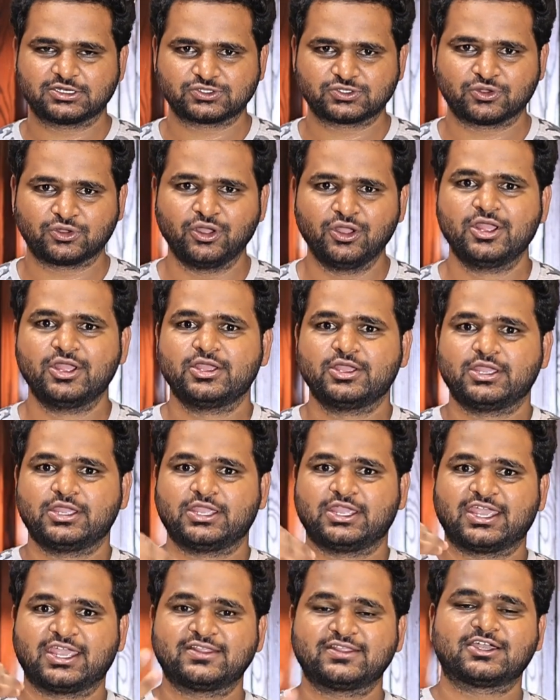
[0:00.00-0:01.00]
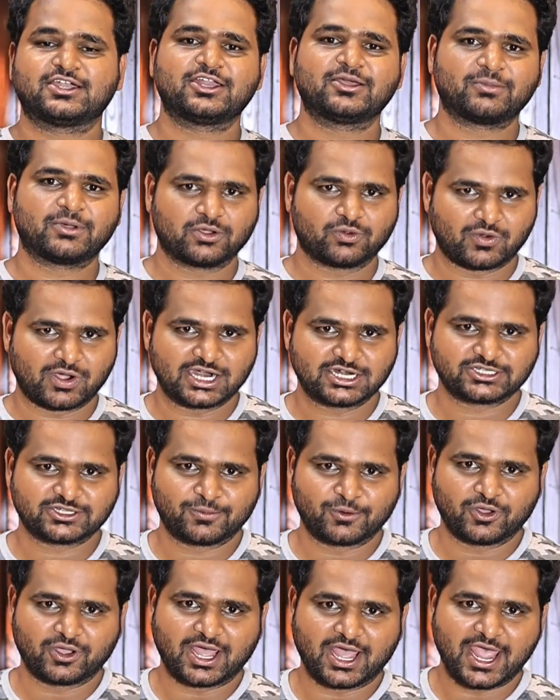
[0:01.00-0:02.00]
తెలుసు ఏంటంటే మాకు
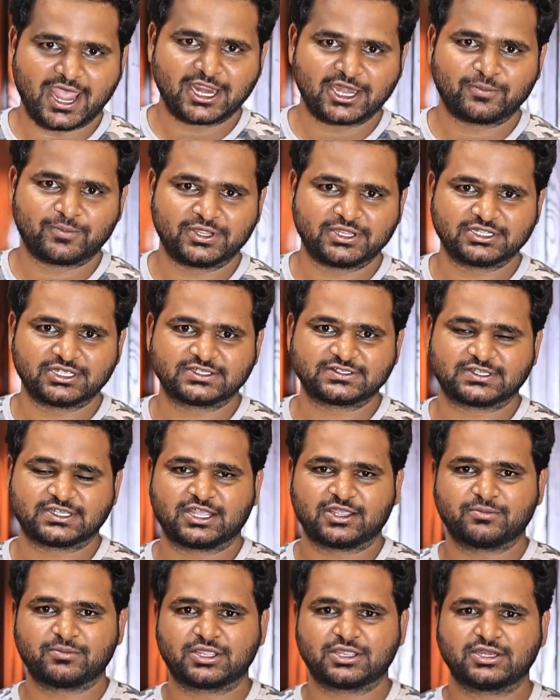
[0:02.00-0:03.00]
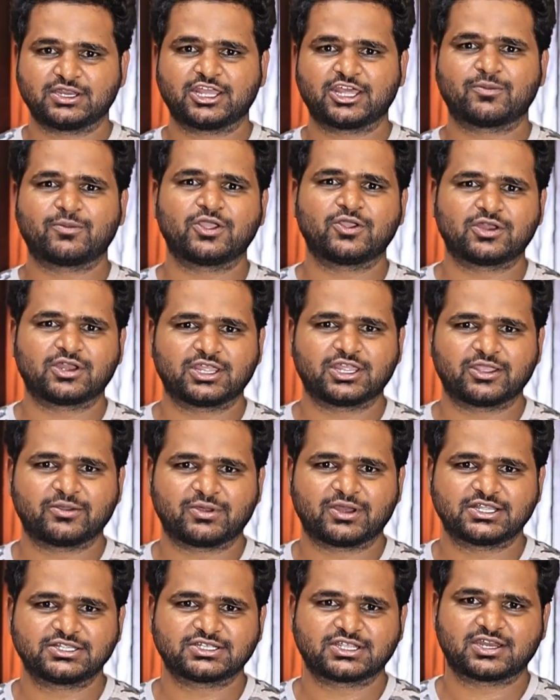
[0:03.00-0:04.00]
వాట్సాప్లో హాయ్ అని పింగ్ చేస్తే మీకు నియర్ బై ఉన్న ఏ
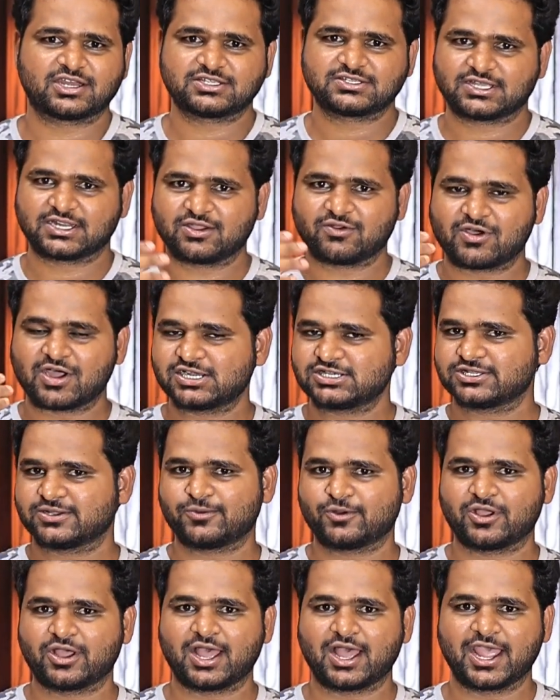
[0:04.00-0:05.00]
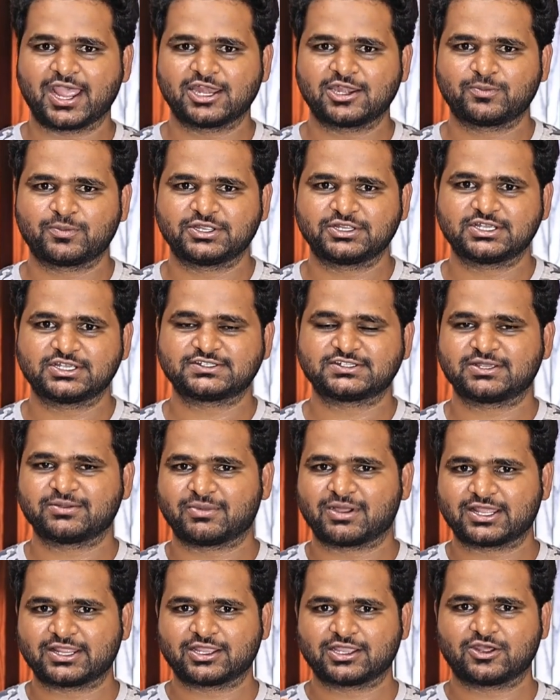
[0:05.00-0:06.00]
బ్రాంచ్కైనా సరే వాట్సాప్లో హాయ్ అని పింగ్ చేస్తే
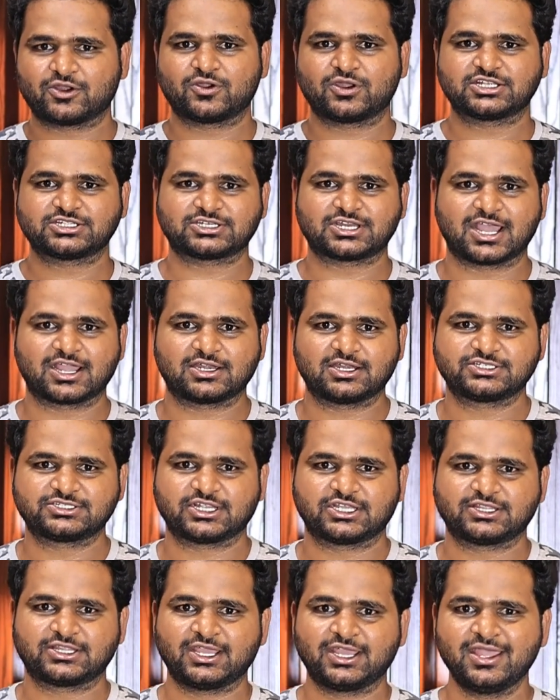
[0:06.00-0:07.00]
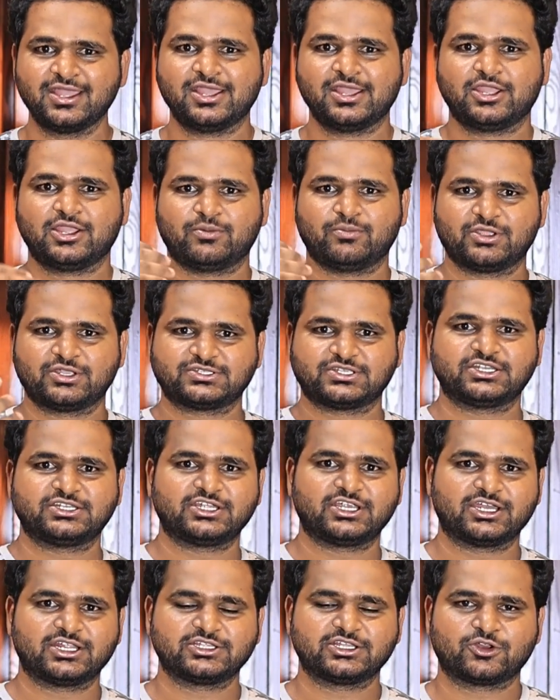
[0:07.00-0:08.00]
మా దగ్గర ఉన్న స్టాక్ లిస్ట్ అయితే మీకు సెండ్
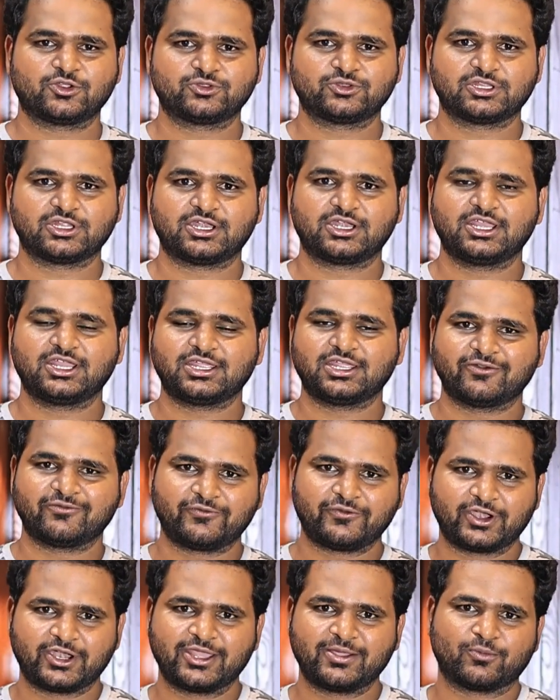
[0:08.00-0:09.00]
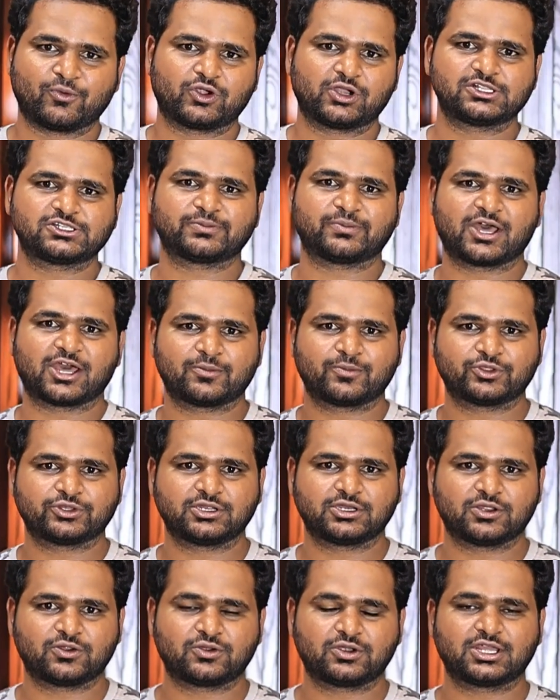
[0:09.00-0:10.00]
చేయడం జరుగుతుందండి ఎవ్రీడే మోడల్స్
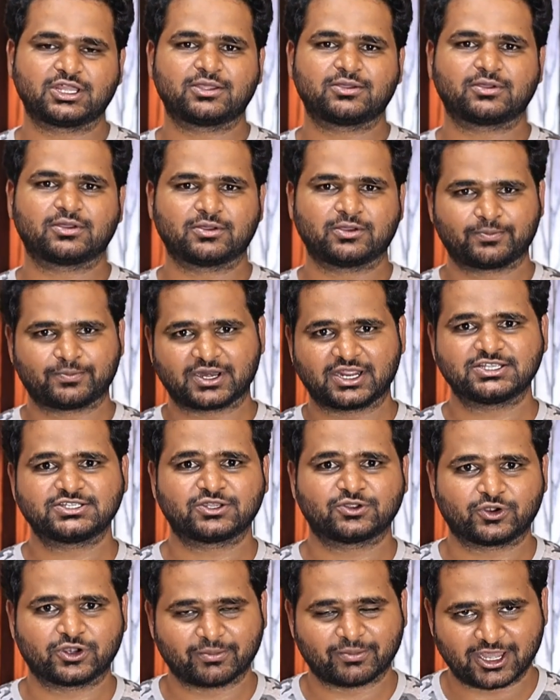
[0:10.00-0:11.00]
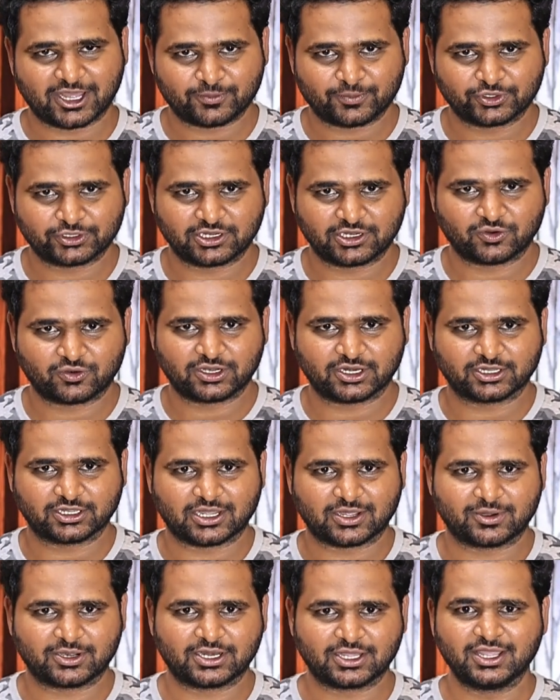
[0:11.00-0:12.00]
మారిపోతూనే ఉంటాయి ప్రైజింగ్ కూడా మారిపోతూనే ఉంటుంది
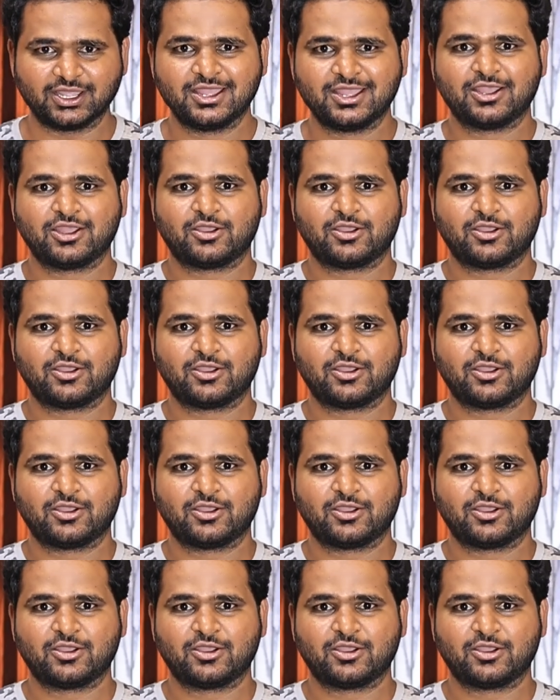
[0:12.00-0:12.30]
కాబట్టి